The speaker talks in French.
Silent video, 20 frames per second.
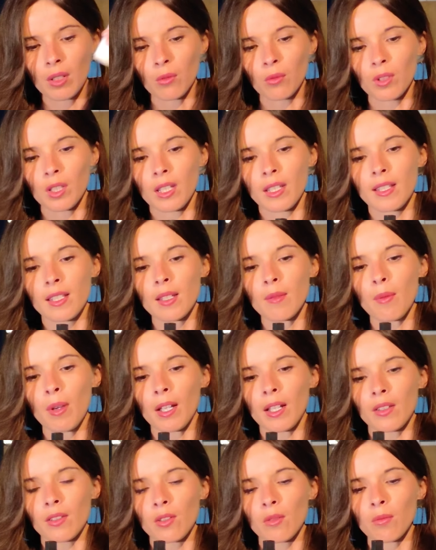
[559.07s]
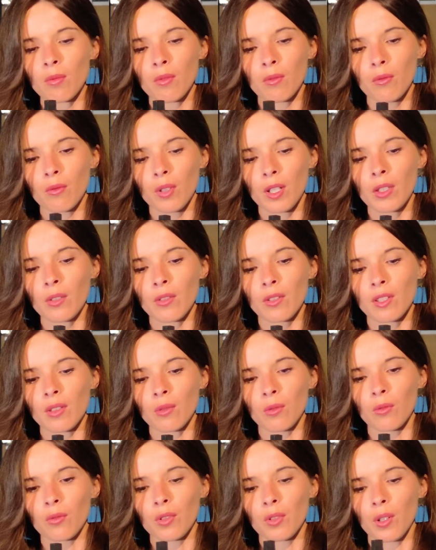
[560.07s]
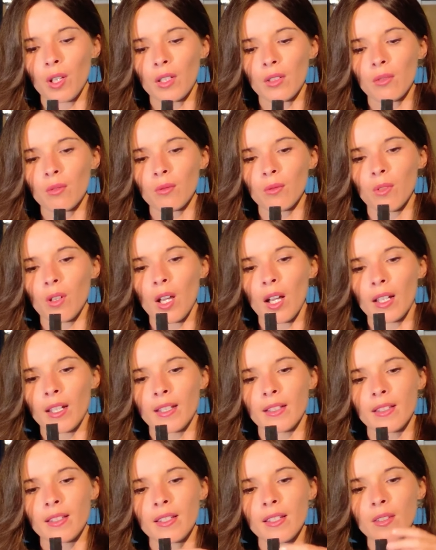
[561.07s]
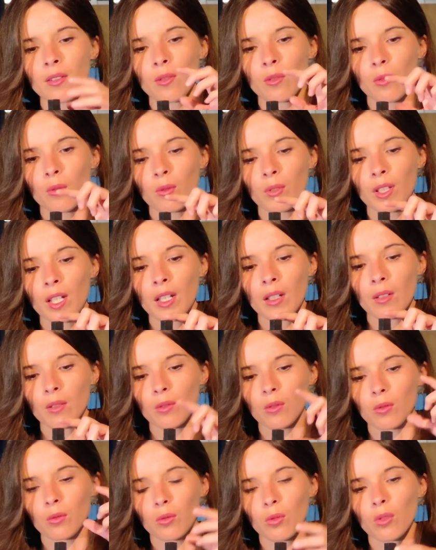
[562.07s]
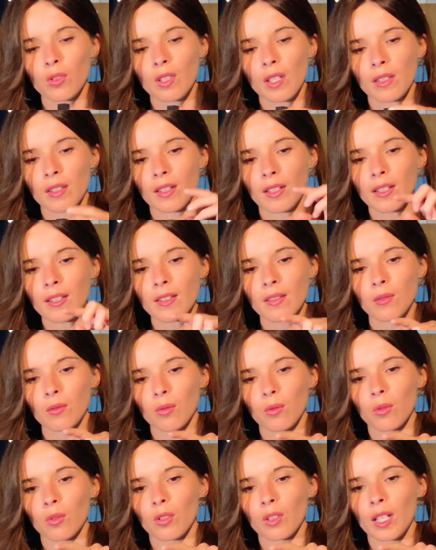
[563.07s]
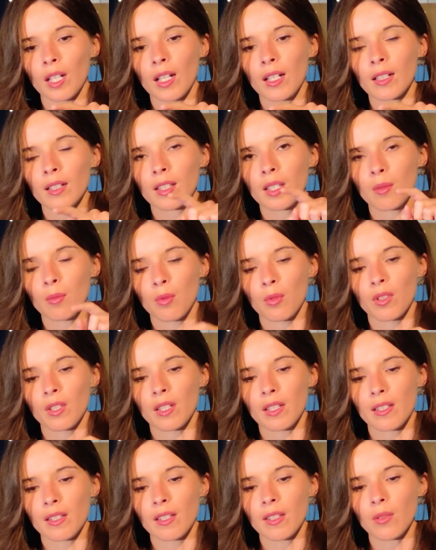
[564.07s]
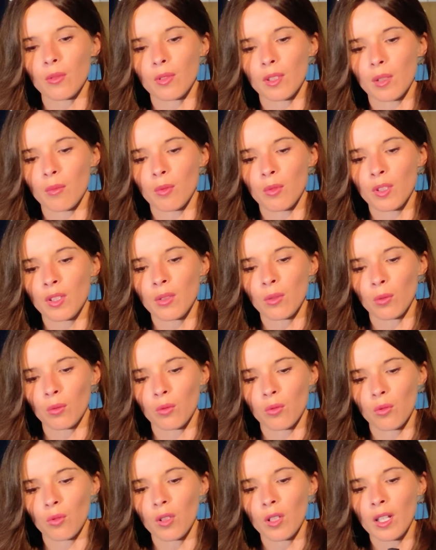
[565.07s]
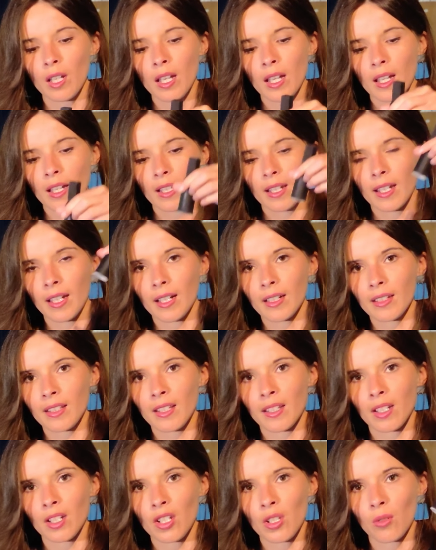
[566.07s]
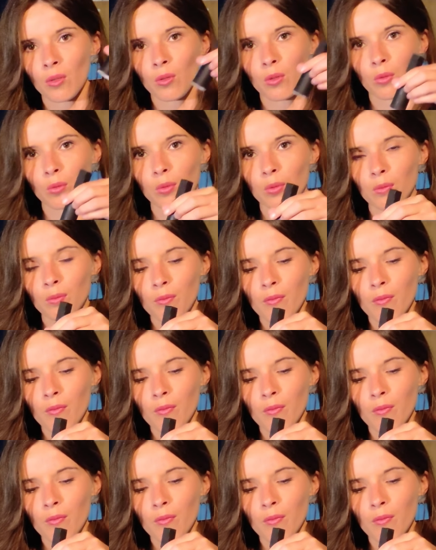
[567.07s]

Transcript: Donc ici, par exemple, vous voyez dans cette configuration Ariane 6 que l'on a deux satellites. Donc on en a un qui est posé ici, sur cette petite structure, et un qui est caché en dessous.